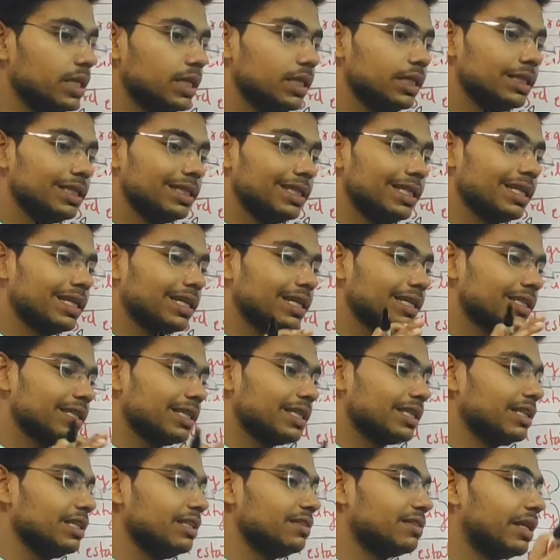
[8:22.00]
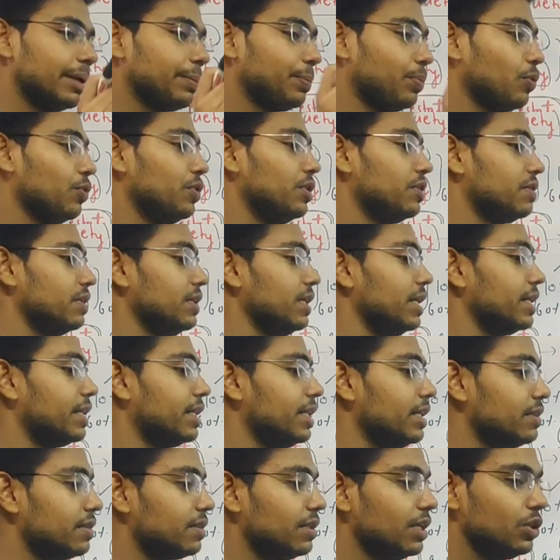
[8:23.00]
दिक्कत ये थी इसकी पॉलिसी ये थी
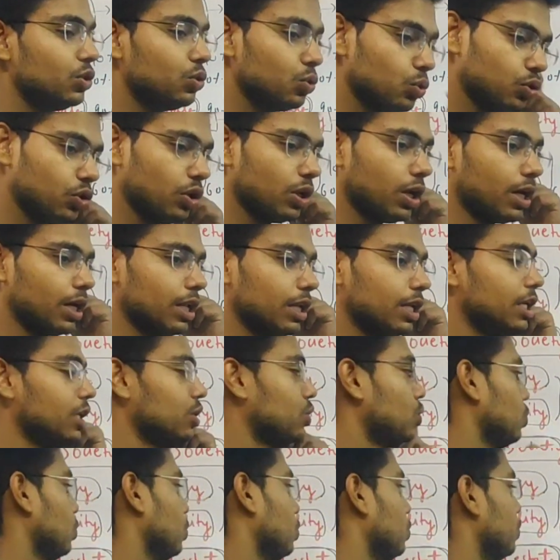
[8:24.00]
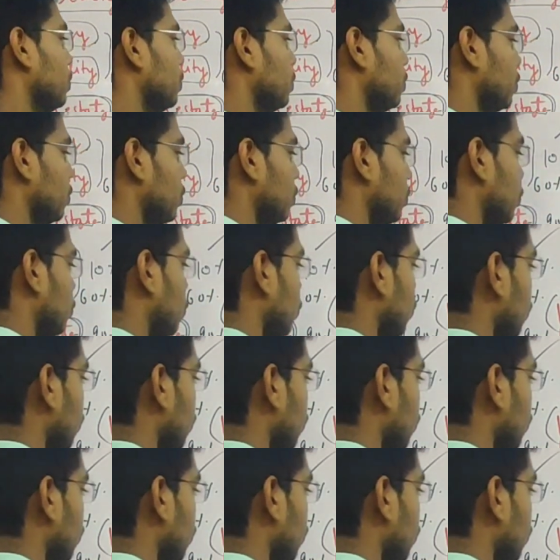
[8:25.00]
इसने युद्ध लड़ लिए दो दो